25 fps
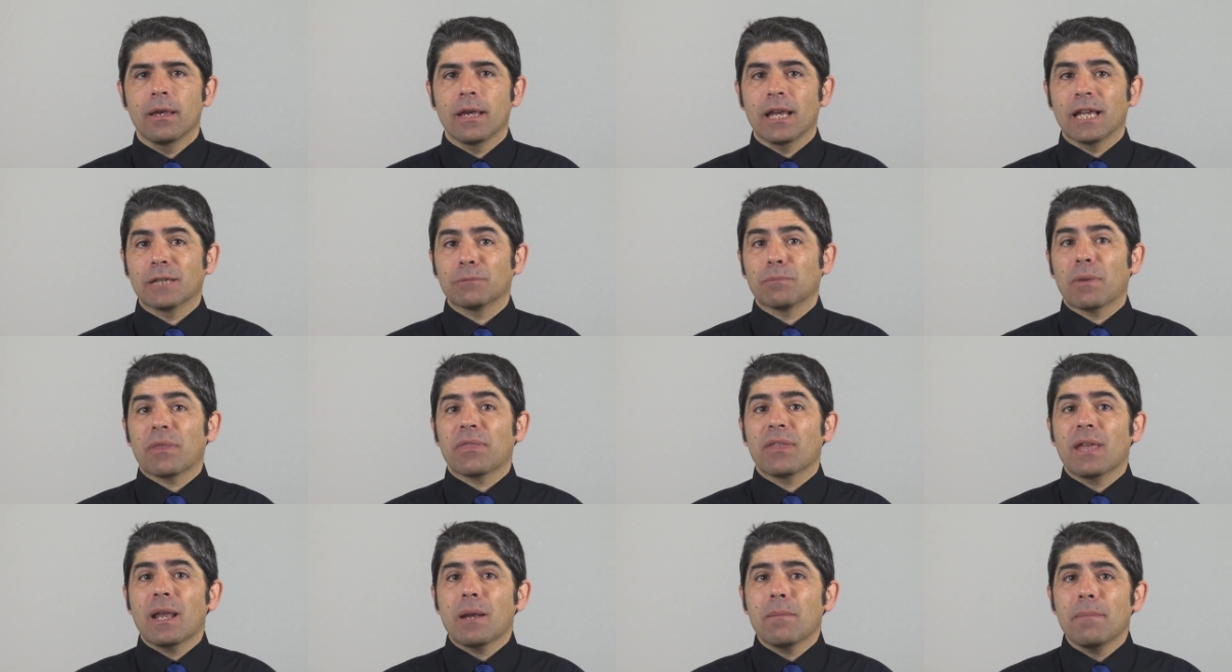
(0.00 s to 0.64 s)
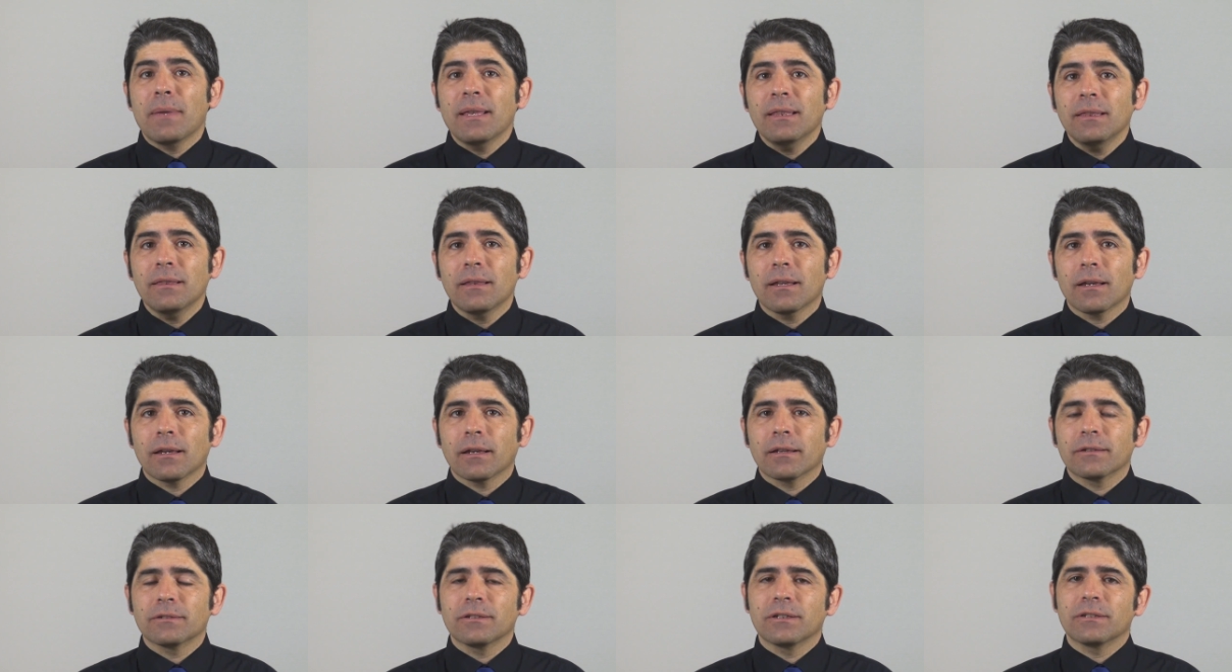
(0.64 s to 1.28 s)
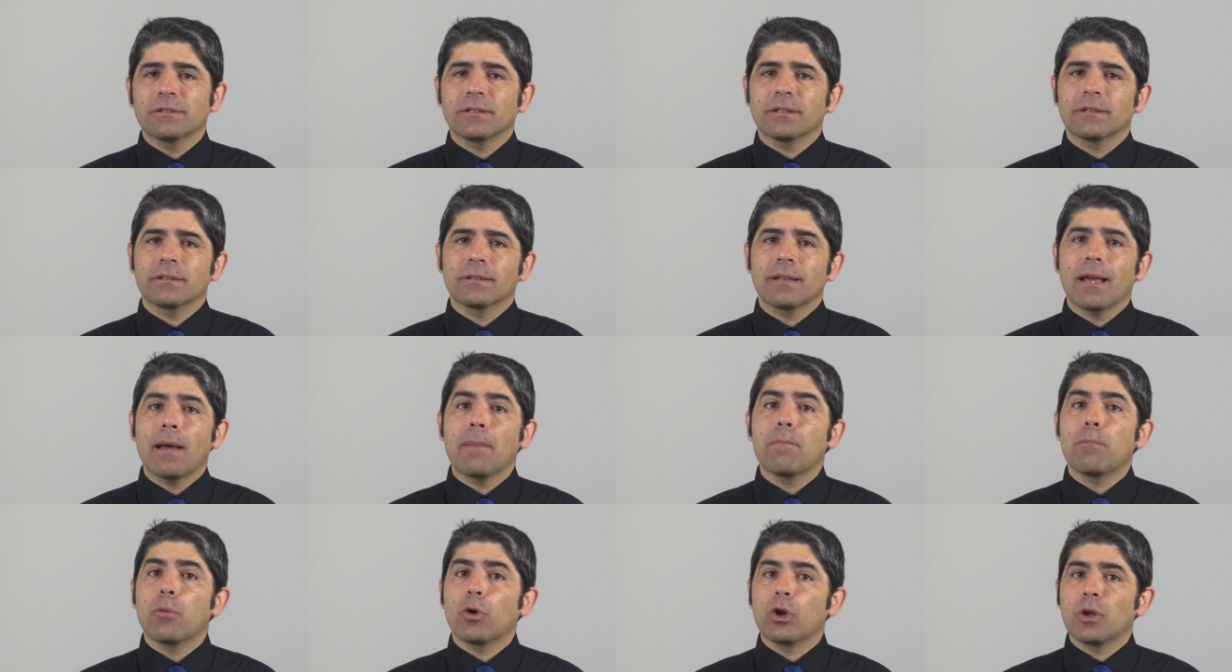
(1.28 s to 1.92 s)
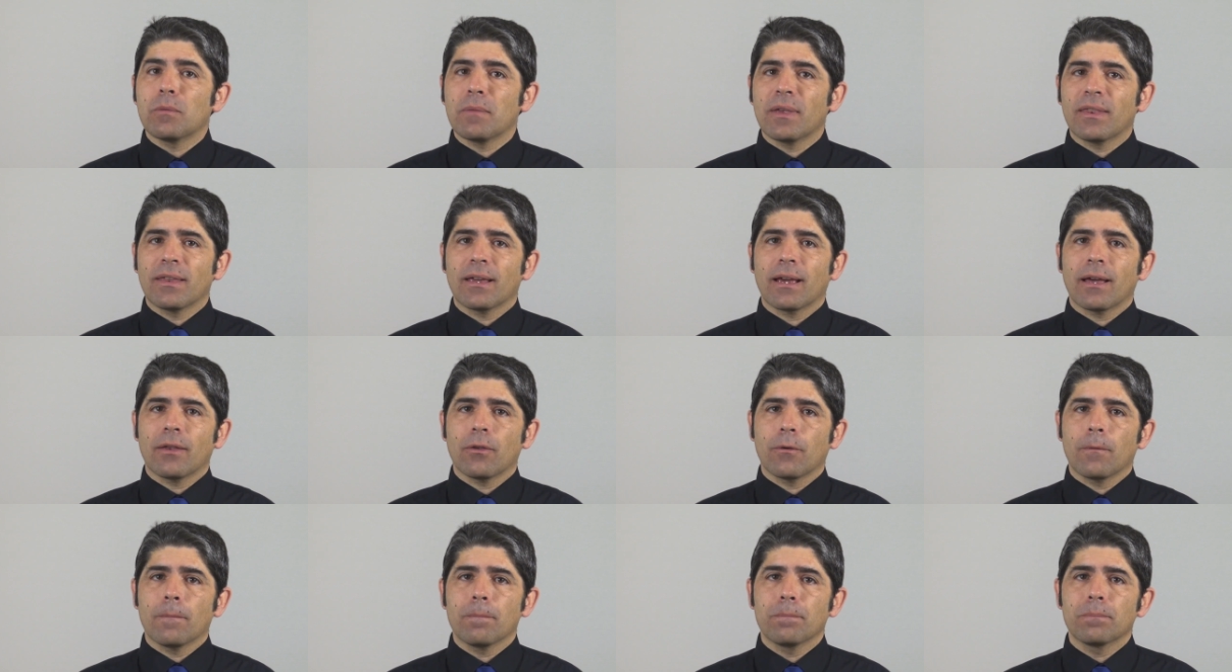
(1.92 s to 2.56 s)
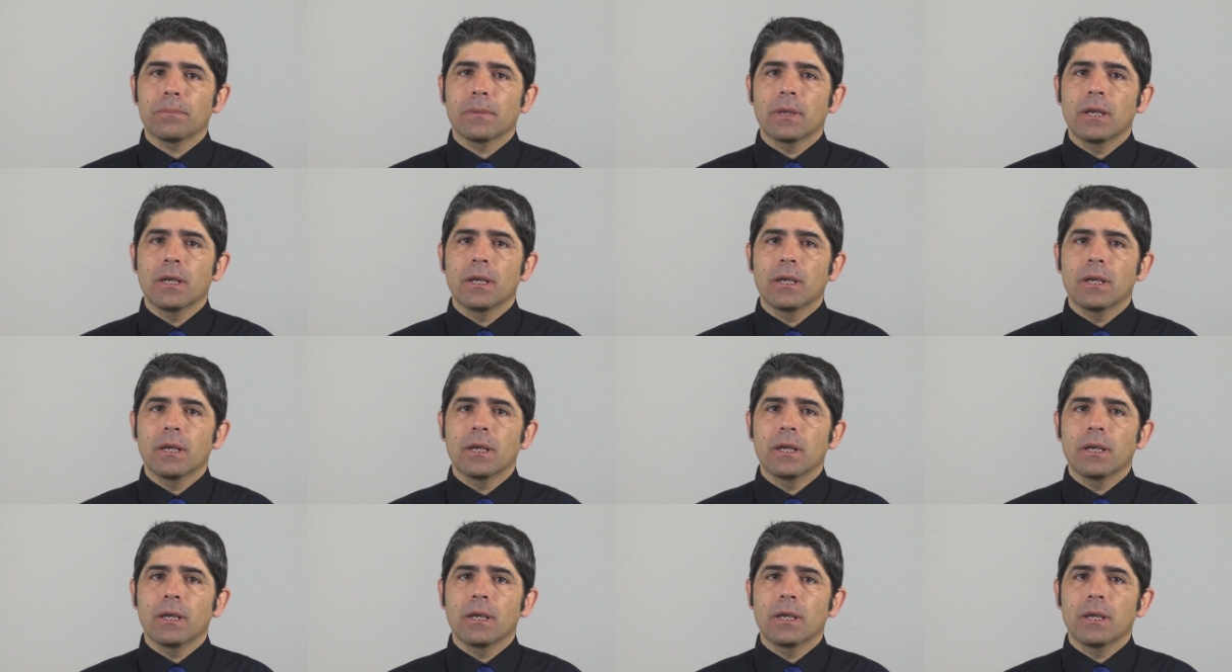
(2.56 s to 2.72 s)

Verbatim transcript: especialmente si se está polimedicado.